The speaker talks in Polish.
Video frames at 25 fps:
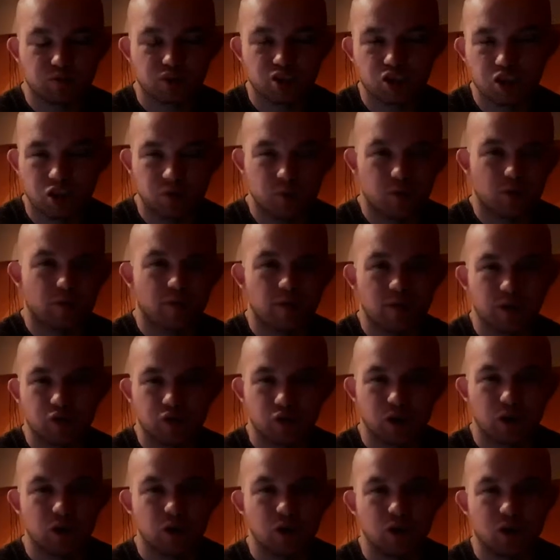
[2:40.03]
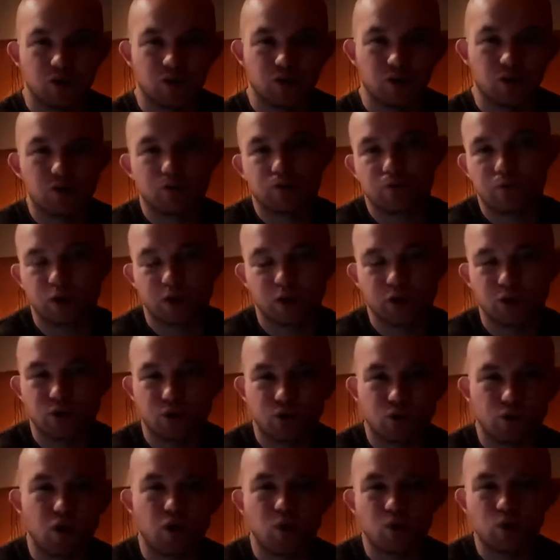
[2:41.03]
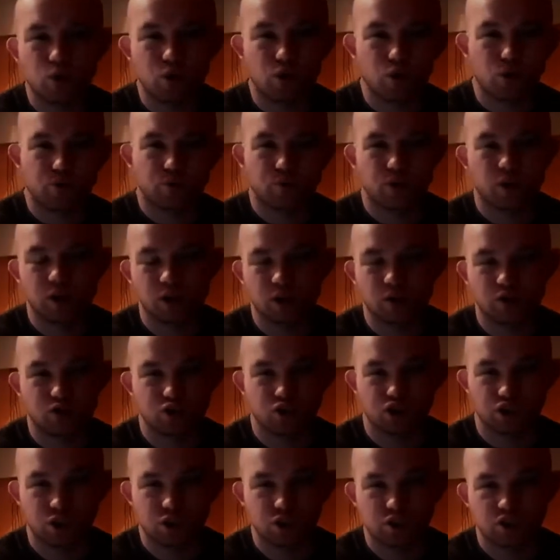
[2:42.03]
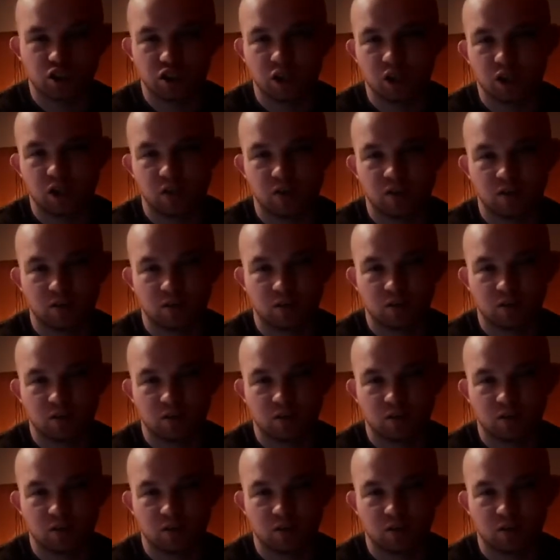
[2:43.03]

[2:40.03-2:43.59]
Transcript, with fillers: przyjmować do swojego domu, do swojego życia.